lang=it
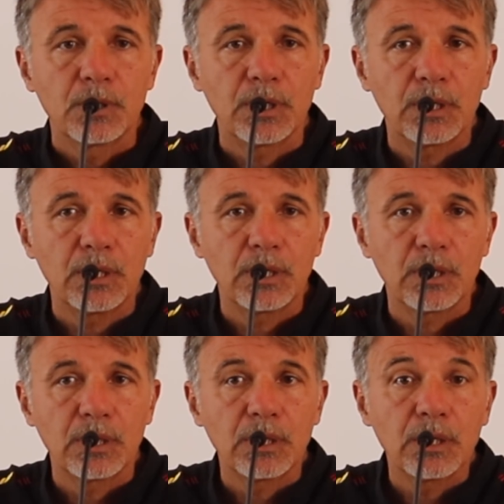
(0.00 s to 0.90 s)

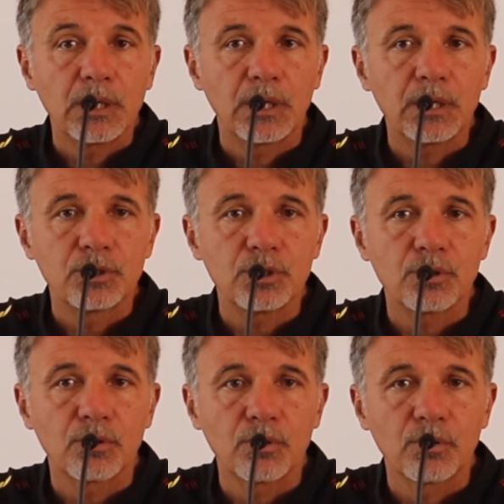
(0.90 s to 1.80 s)
e eh, ci
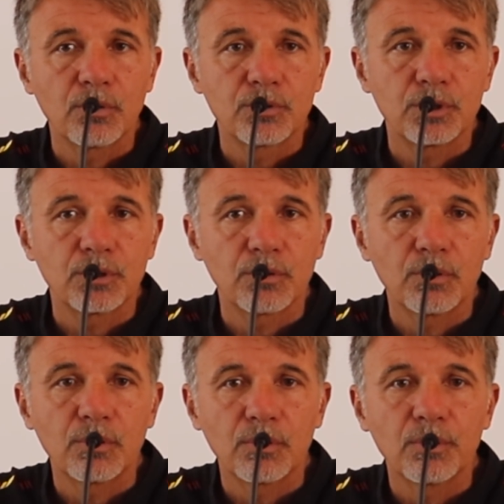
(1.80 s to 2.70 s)
sono, ci
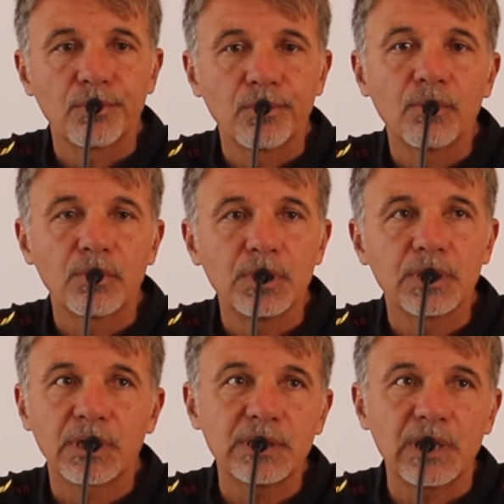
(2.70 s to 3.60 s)
sono, gli
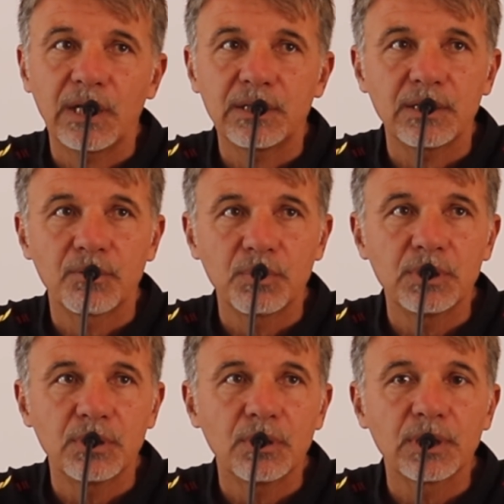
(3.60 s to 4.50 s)
ingredienti e
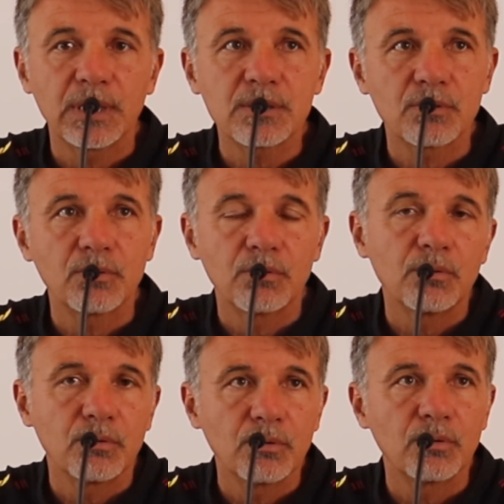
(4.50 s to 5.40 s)
quindi adesso
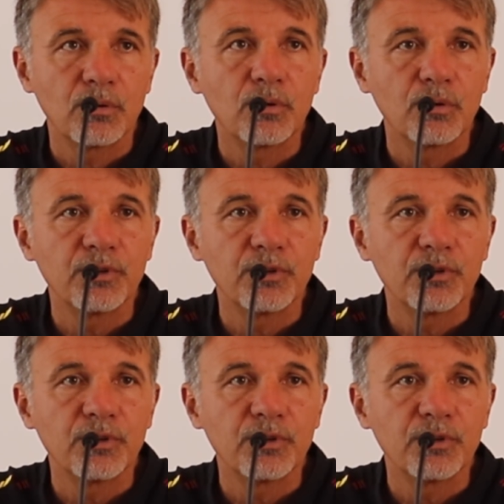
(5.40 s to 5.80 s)
lo, lo